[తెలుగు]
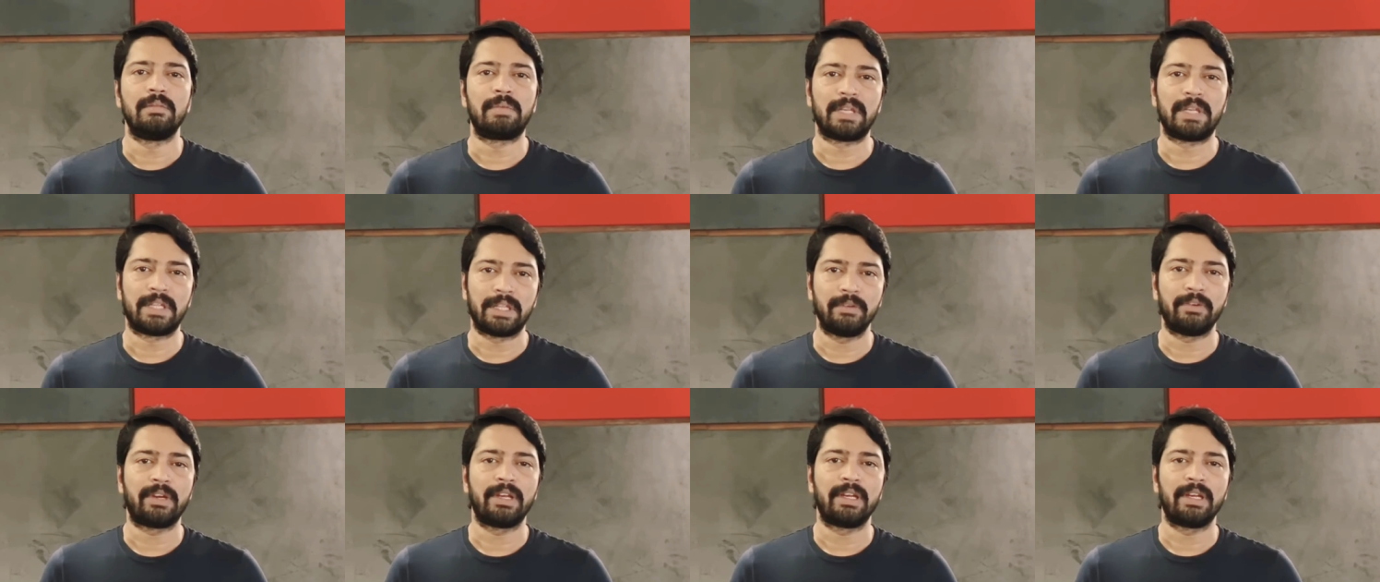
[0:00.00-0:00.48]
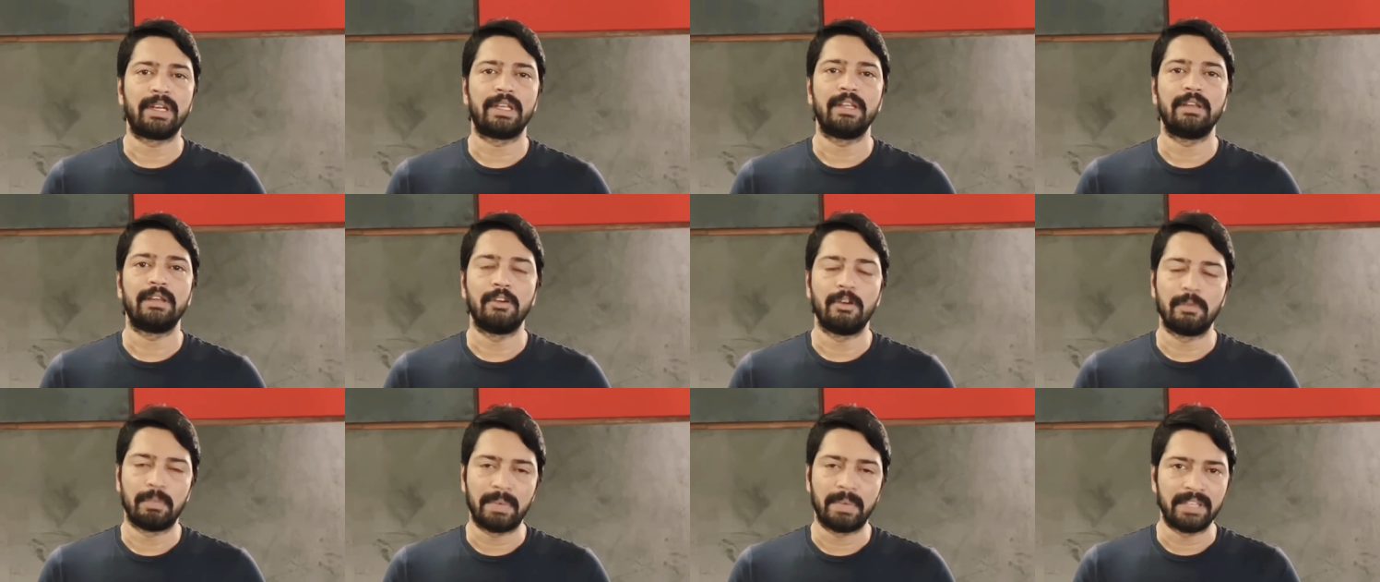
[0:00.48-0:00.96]
ప్రతి
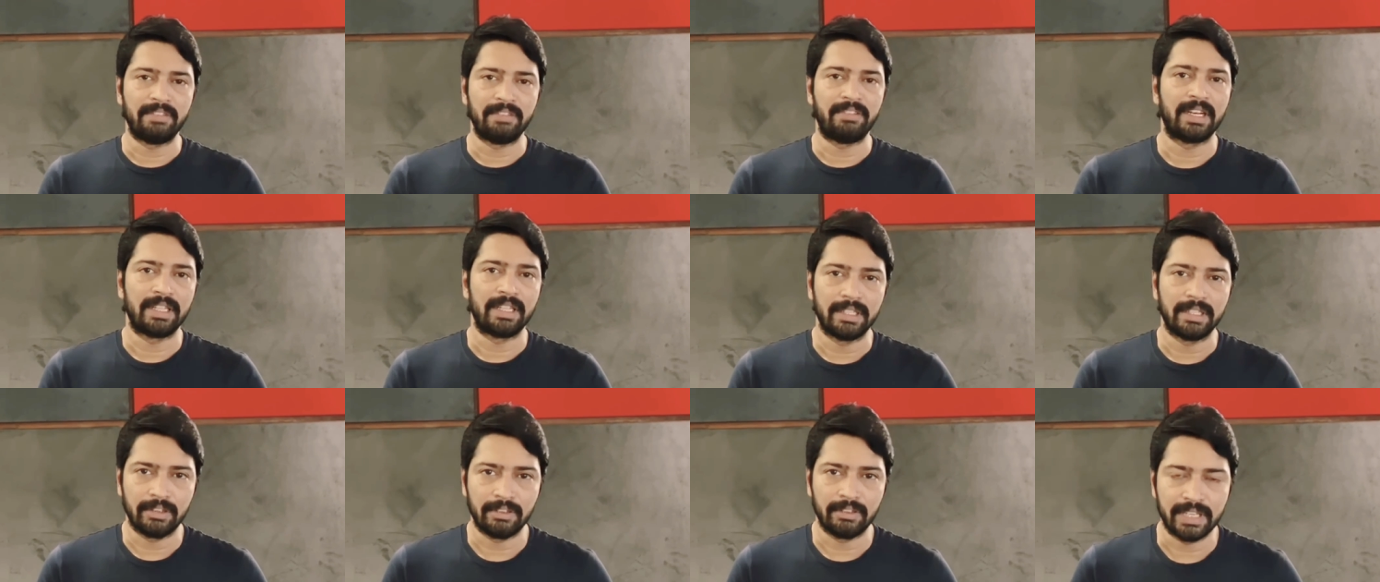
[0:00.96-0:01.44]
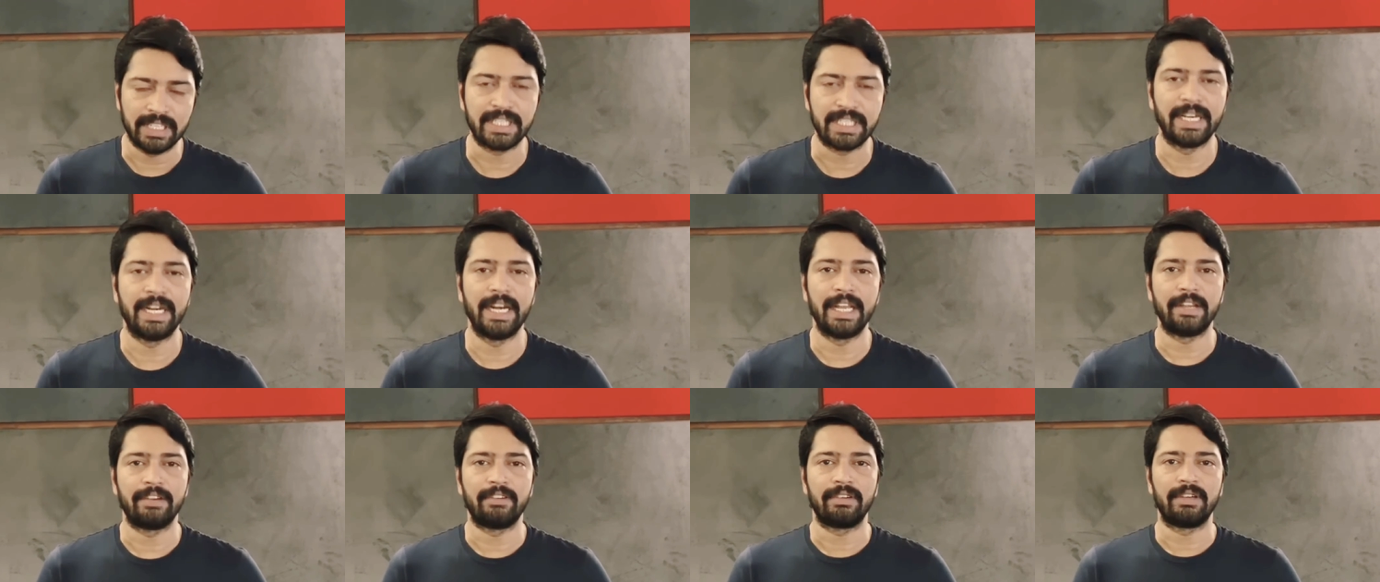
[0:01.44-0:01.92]
ఒక్కరికి ఓ పదివేలు ఇద్దామని
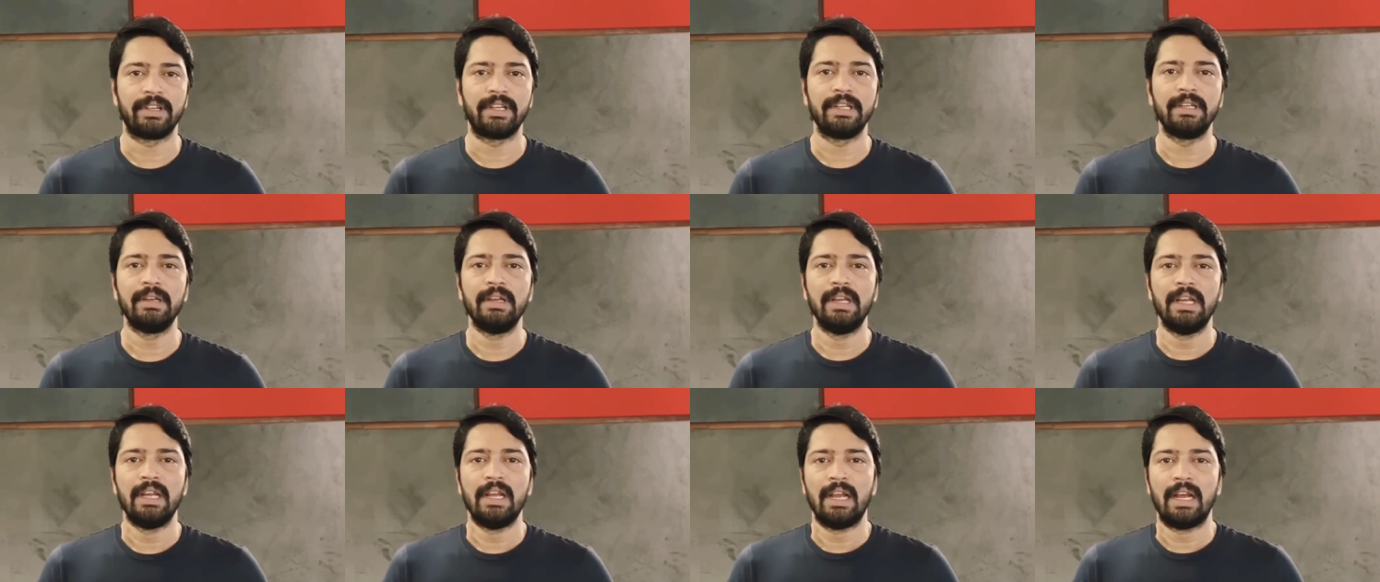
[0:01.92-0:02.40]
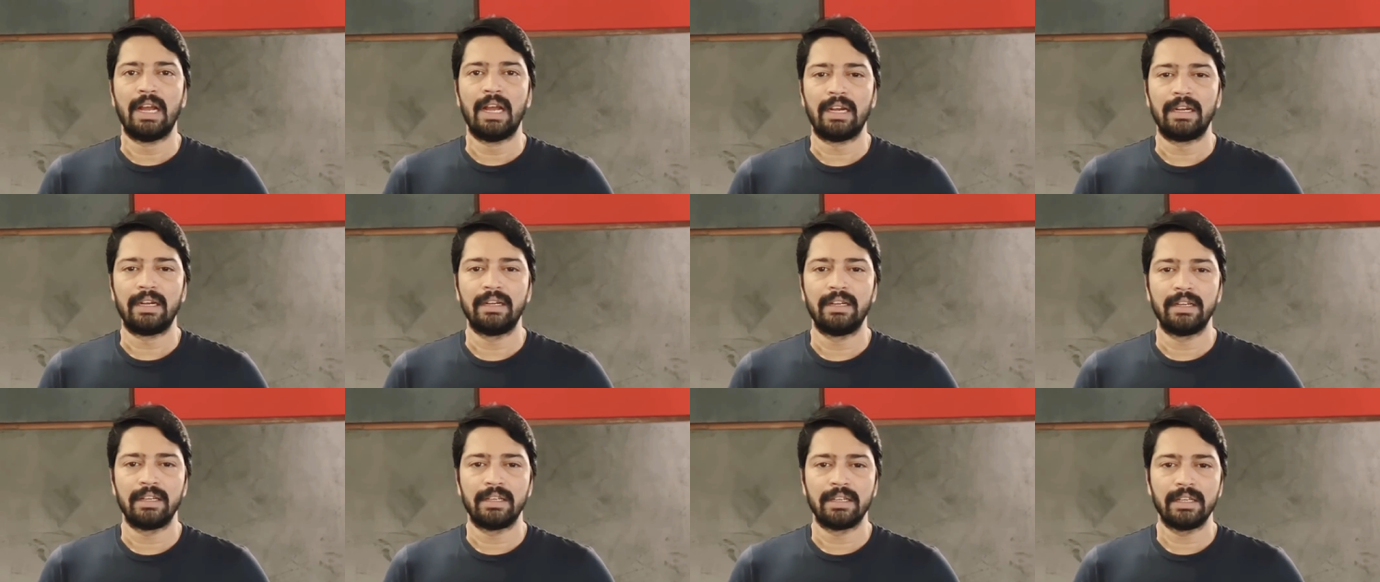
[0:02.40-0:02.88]
డిసైడ్ అయ్యామండి
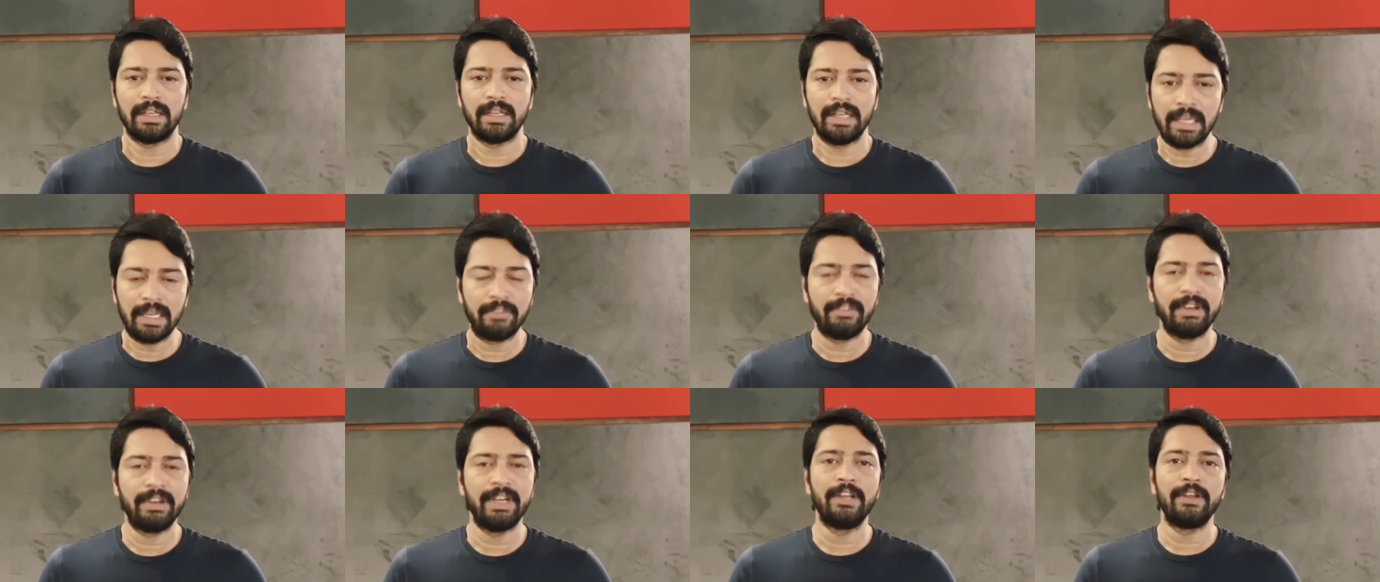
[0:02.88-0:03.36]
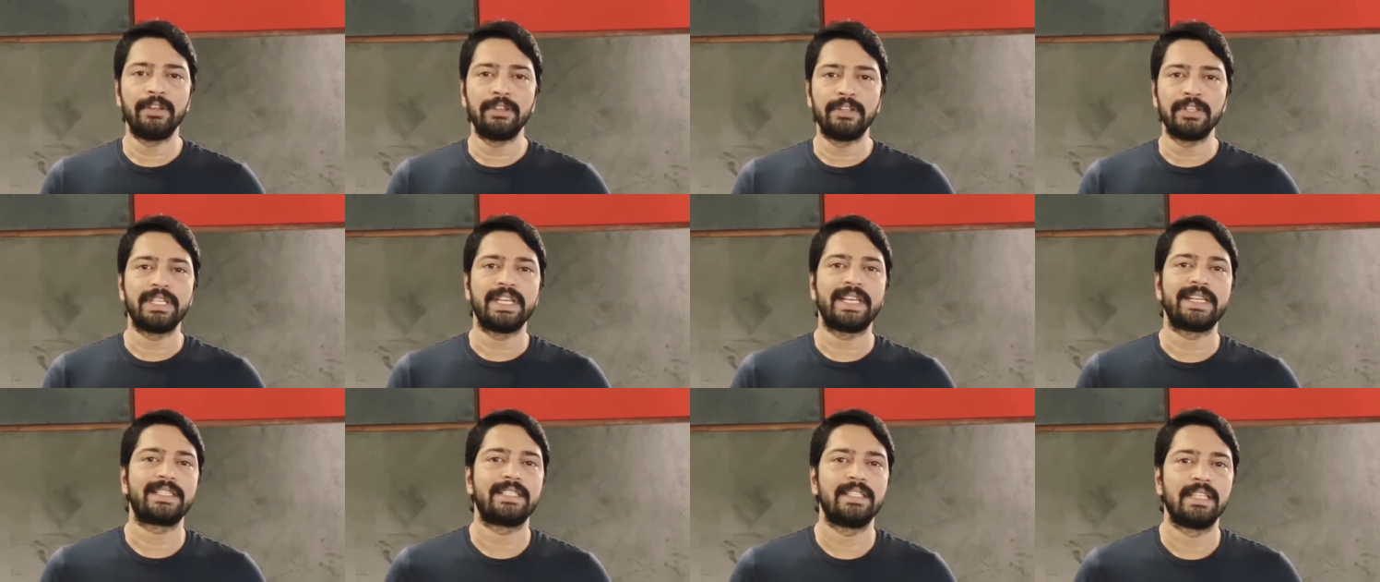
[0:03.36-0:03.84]
అండ్ ఈ వీడియో
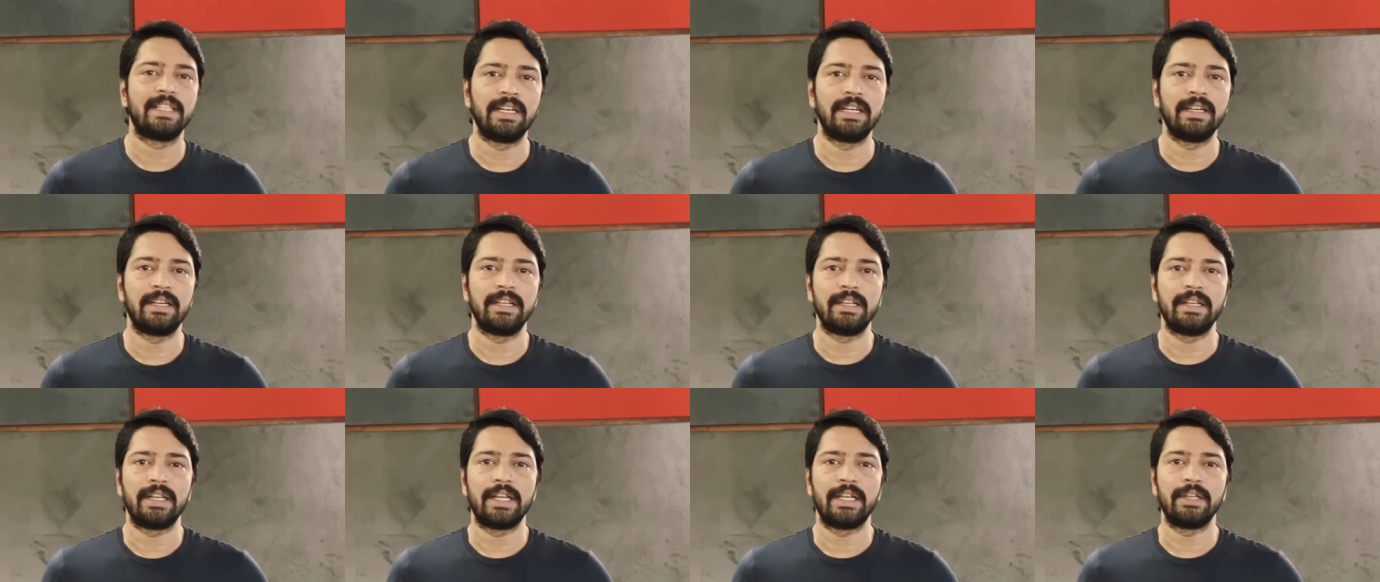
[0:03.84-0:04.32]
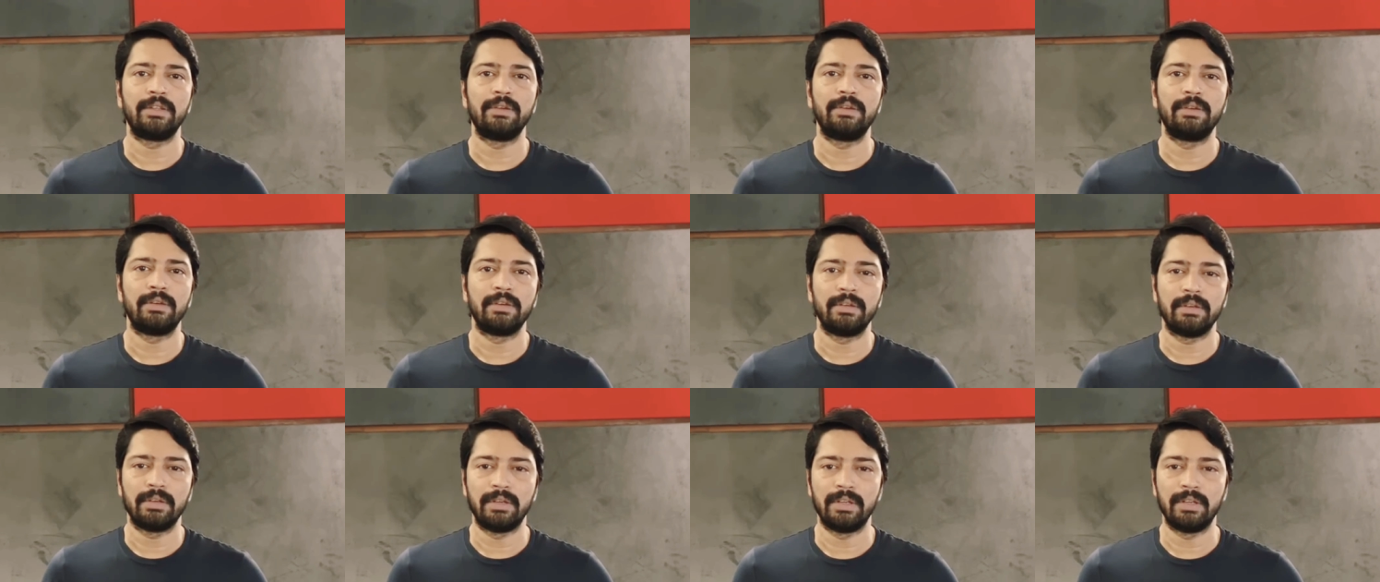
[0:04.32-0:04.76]
ఎందుకు చేస్తానంటే ఏదో